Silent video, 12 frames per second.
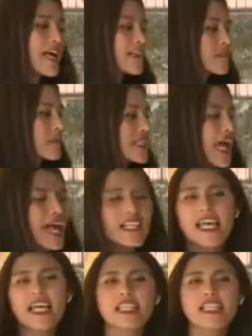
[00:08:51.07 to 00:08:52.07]
Seperti
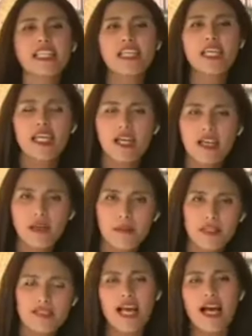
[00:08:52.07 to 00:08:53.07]
halnya di
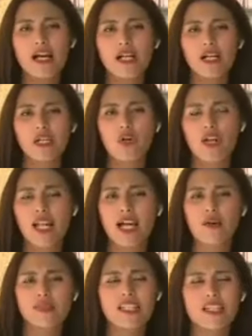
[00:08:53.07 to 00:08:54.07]
pisang goreng
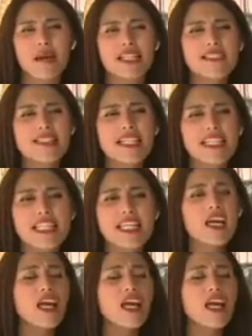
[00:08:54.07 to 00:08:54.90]
kawasan Kemanggisan ini